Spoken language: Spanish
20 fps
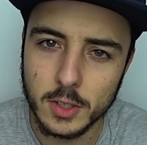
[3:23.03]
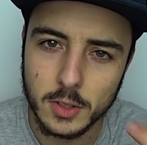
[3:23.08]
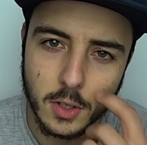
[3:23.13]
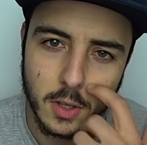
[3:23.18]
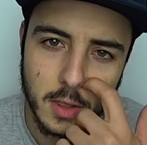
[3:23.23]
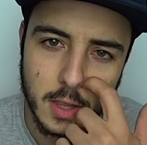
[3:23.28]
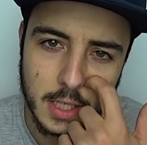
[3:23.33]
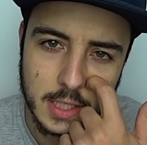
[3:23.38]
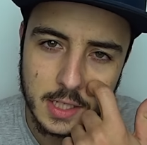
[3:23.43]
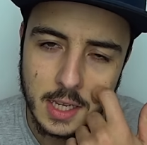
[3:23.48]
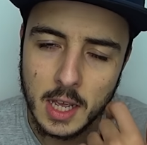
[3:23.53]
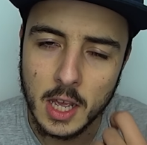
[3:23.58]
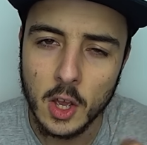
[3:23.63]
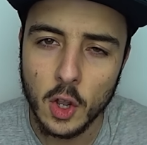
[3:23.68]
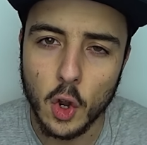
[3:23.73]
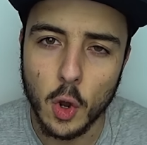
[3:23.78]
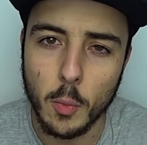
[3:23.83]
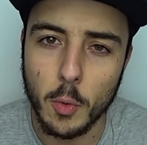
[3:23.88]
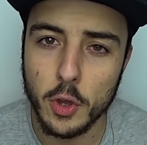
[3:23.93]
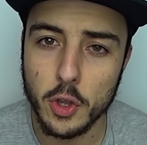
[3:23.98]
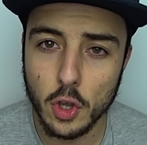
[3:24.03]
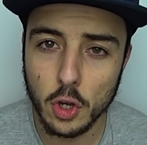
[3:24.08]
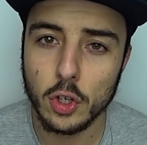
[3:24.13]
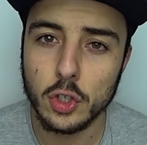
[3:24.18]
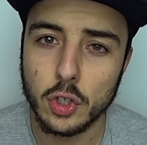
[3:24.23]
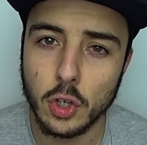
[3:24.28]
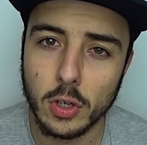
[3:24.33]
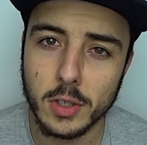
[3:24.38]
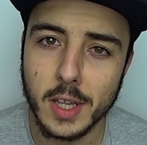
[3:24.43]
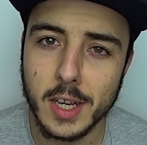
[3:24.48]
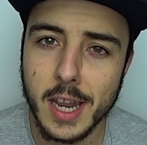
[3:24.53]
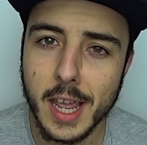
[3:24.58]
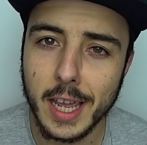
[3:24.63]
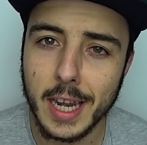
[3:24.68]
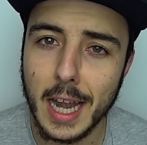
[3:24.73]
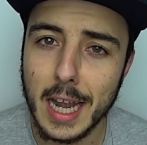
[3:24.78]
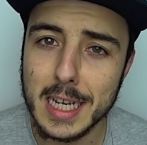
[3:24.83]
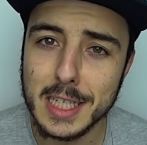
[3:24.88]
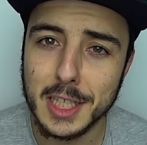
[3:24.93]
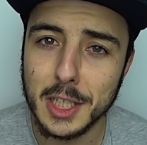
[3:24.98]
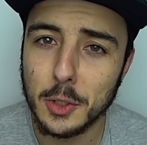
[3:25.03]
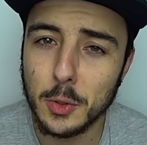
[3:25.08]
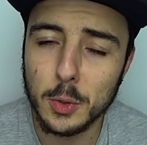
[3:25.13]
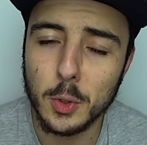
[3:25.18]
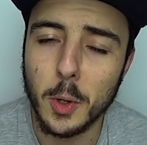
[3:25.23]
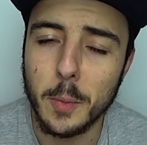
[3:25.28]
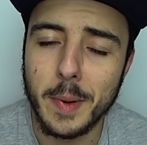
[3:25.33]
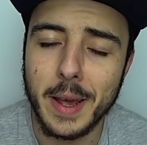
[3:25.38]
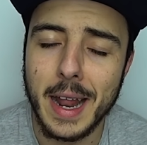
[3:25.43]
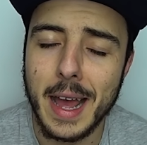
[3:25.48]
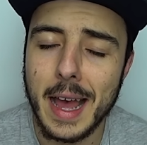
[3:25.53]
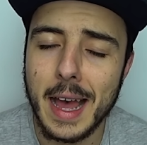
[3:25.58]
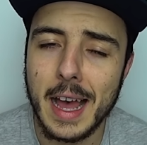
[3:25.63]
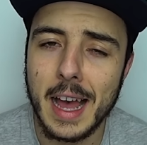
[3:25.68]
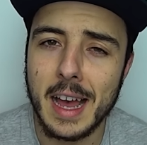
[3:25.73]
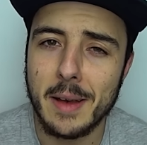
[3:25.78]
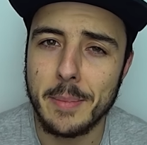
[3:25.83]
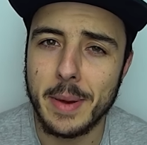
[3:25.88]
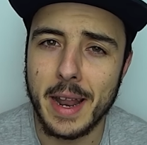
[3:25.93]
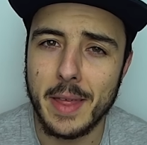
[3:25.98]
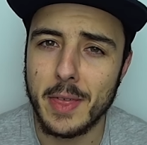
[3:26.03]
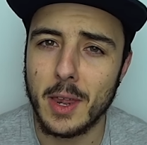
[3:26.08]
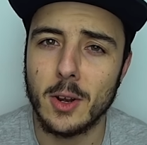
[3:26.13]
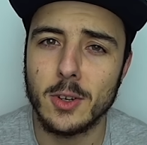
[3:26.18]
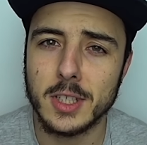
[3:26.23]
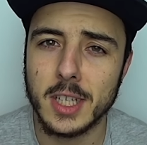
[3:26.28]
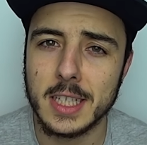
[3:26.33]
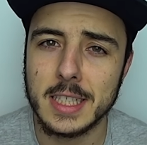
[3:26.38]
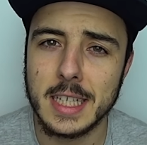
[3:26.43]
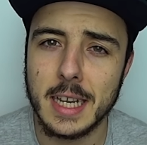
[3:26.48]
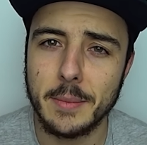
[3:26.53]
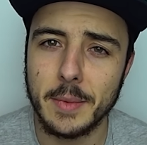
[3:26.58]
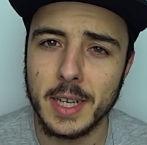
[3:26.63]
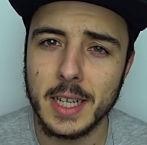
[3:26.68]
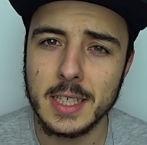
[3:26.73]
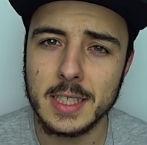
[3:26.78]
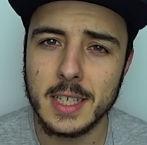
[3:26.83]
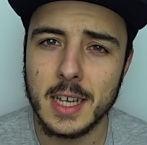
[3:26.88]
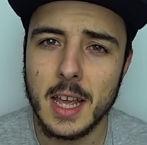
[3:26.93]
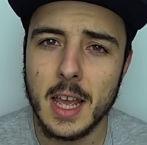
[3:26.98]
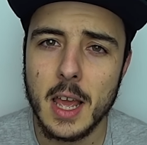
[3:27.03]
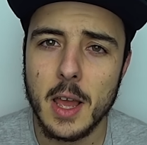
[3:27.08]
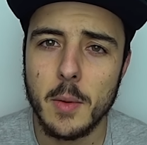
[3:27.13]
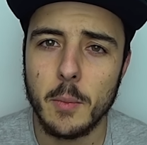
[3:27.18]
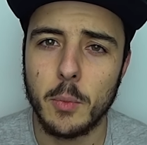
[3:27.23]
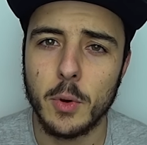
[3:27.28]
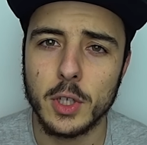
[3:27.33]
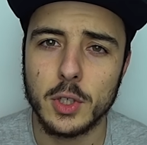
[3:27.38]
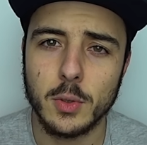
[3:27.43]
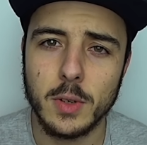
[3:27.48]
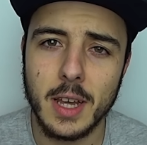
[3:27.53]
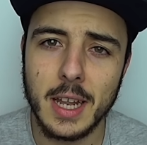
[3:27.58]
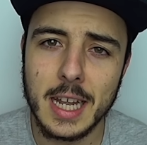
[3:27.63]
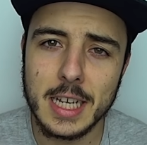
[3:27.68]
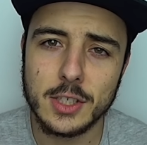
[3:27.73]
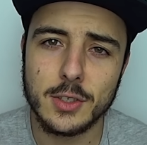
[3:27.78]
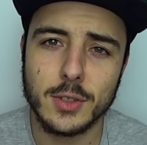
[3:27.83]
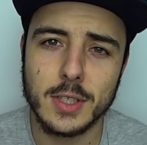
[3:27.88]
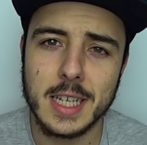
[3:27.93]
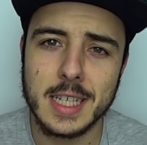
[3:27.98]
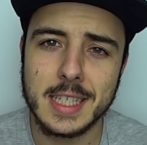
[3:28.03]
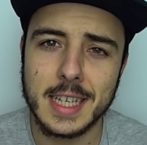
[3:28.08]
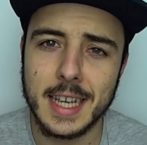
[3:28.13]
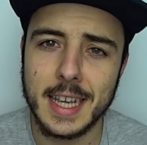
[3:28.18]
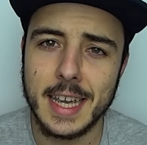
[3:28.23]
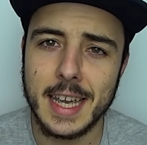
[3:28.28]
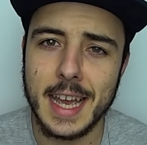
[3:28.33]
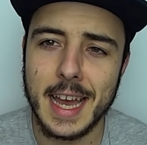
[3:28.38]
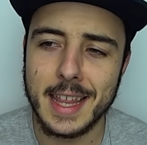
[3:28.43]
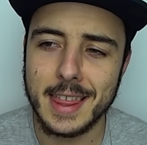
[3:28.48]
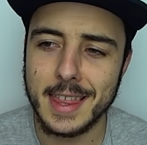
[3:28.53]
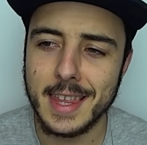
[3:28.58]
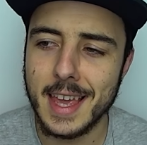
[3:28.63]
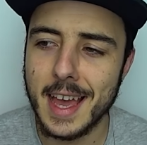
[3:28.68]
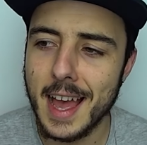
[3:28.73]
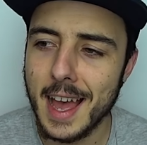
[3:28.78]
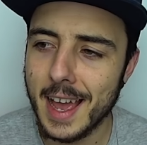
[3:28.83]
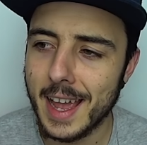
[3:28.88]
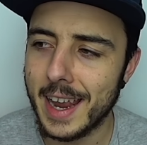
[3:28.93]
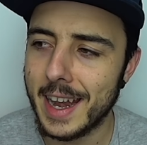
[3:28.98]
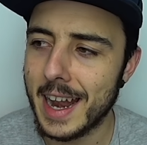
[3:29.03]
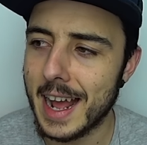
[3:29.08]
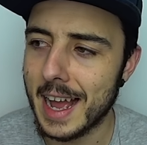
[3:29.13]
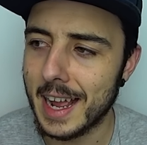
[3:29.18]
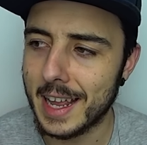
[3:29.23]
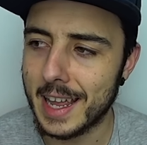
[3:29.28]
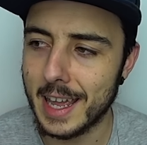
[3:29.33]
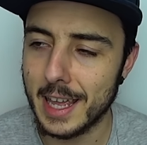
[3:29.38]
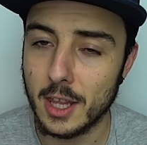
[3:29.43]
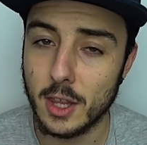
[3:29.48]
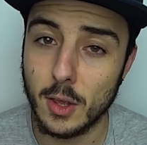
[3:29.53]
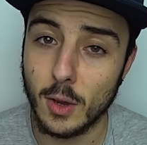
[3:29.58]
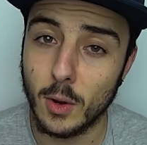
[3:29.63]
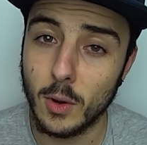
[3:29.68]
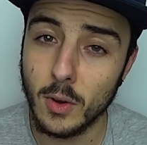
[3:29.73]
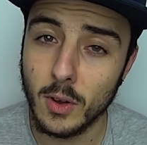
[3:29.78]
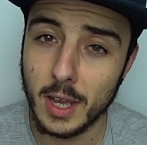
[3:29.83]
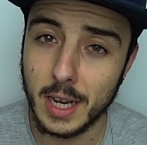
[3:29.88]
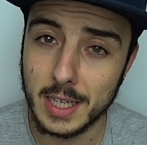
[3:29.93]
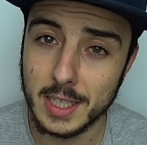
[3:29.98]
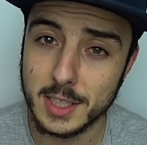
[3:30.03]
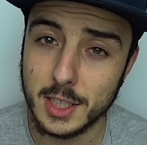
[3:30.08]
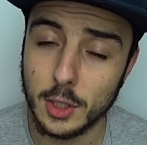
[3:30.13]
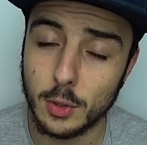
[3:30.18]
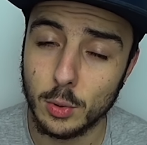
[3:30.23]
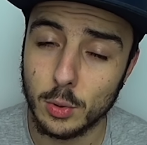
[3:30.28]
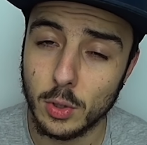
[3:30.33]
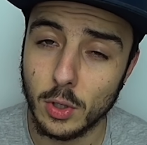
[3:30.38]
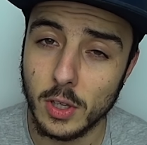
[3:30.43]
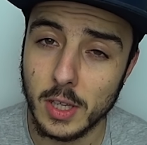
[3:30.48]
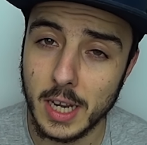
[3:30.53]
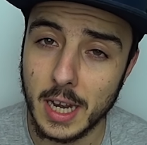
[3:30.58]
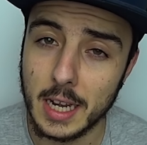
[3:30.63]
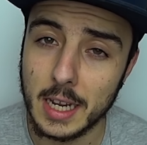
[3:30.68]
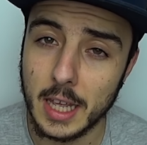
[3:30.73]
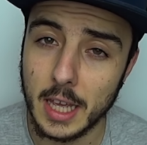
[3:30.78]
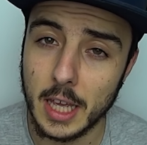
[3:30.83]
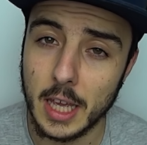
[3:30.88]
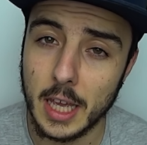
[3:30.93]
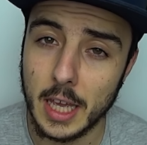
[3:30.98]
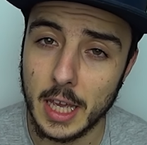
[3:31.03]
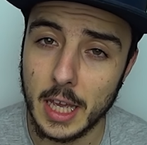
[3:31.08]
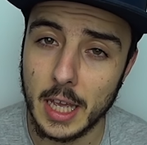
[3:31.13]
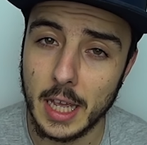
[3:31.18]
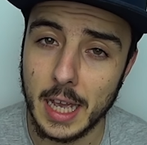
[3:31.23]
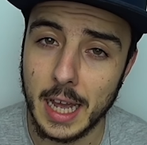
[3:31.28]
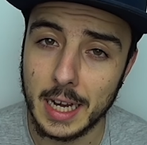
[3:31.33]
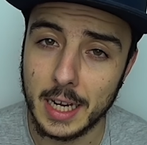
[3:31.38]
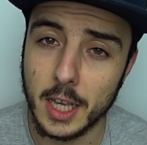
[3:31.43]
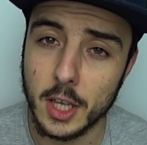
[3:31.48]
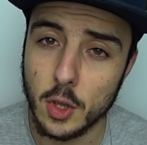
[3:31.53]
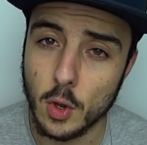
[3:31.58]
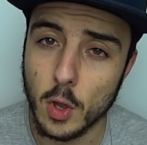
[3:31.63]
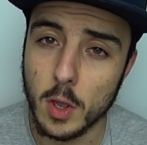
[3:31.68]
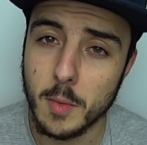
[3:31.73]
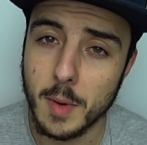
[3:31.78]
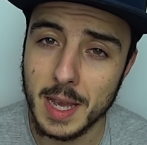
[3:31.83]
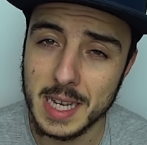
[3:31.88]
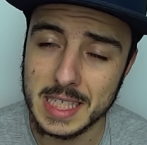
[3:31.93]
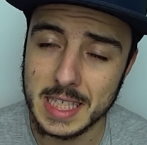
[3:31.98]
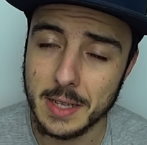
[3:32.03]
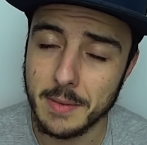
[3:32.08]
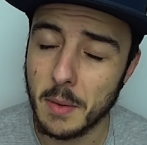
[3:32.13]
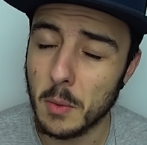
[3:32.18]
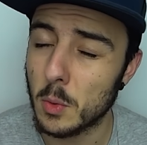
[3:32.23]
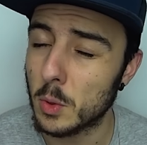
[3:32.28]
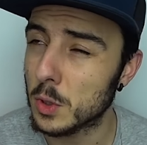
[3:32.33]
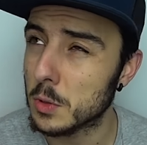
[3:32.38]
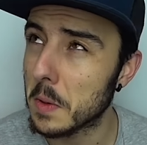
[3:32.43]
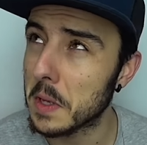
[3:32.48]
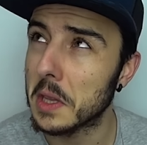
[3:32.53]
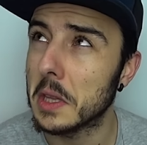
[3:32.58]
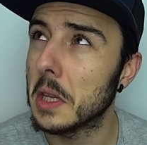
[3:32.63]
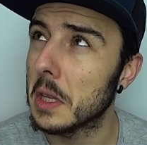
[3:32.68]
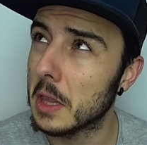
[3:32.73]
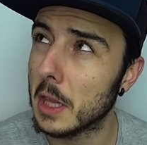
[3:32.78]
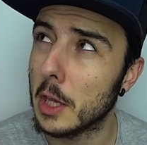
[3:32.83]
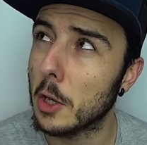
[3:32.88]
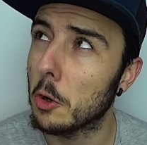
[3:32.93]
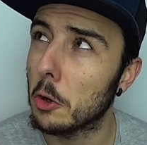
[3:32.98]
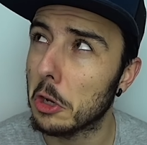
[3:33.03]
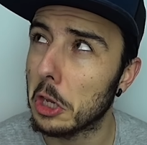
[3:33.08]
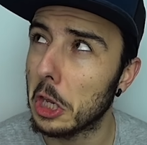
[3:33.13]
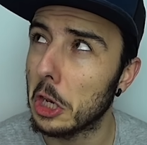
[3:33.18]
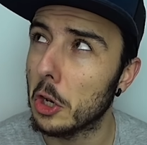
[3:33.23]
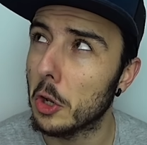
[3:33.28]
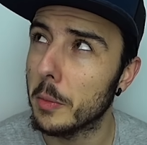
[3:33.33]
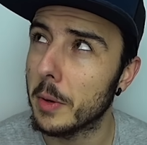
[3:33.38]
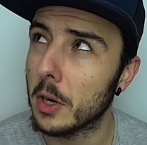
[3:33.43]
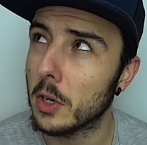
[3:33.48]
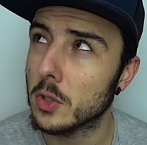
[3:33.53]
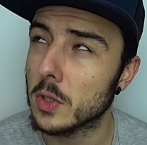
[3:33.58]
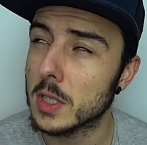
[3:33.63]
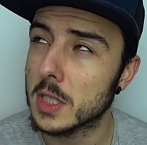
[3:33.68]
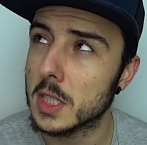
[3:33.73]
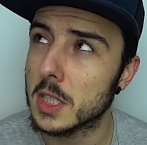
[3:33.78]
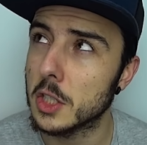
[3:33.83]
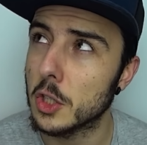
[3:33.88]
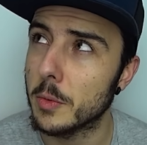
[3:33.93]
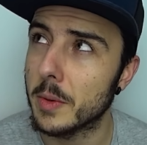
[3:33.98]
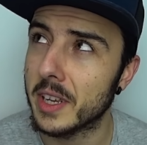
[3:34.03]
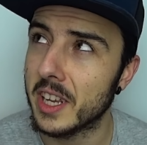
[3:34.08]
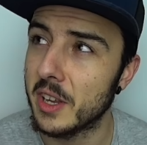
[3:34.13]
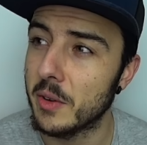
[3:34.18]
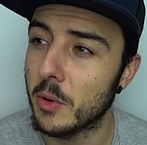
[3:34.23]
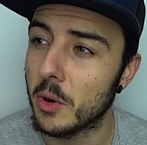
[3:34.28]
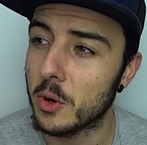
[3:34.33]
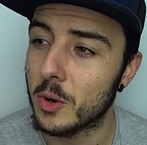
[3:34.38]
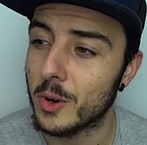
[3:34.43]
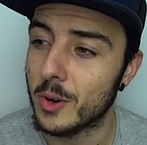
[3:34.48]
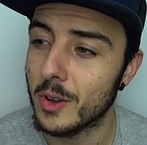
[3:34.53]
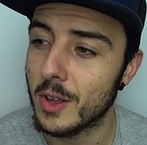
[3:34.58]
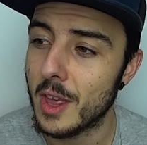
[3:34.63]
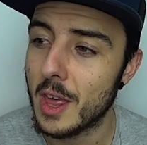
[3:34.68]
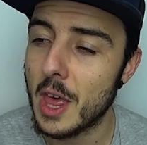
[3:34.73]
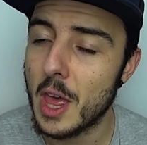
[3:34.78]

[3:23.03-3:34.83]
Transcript: Entonces, como yo solo tenía que ir al instituto para, hacer los exámenes, pues una de las cosas que hacía era que yo, el instituto en el que, al que yo iba, estaba a unos 25 kilómetros así, si no me equivoco.